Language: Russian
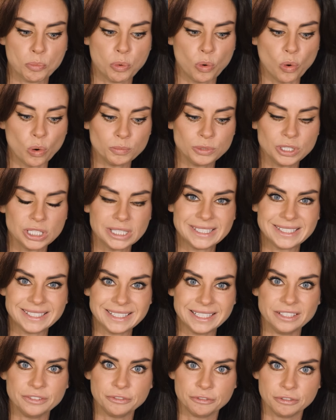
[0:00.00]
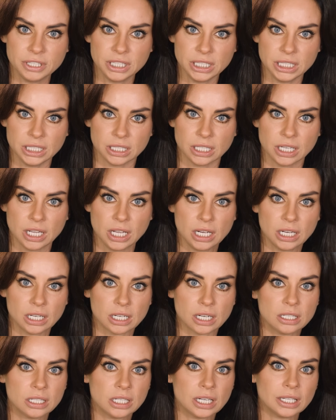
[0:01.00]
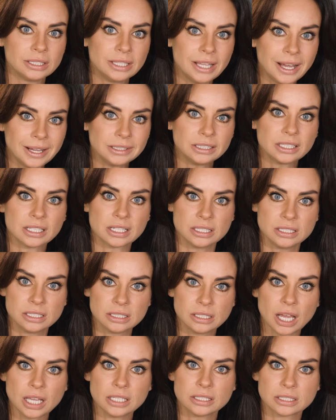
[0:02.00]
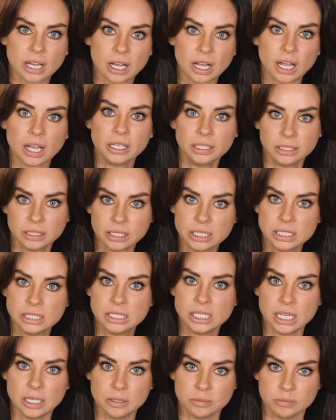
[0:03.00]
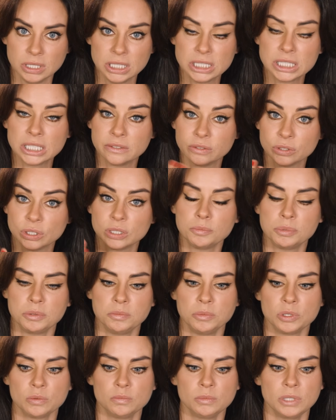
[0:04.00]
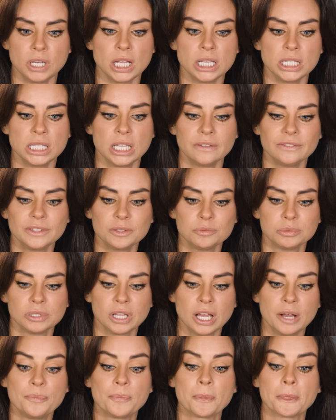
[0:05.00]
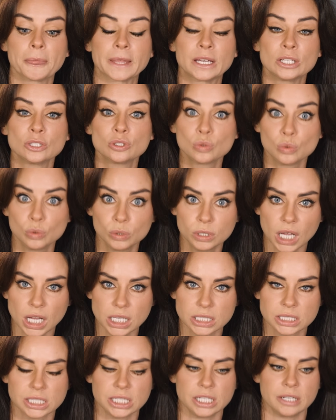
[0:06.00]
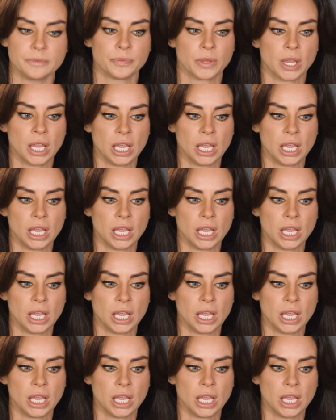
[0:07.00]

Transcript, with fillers: Помните ли вы, как когда-то родилась какая-то идея и мысль, вот, например, у меня недавно была консультация.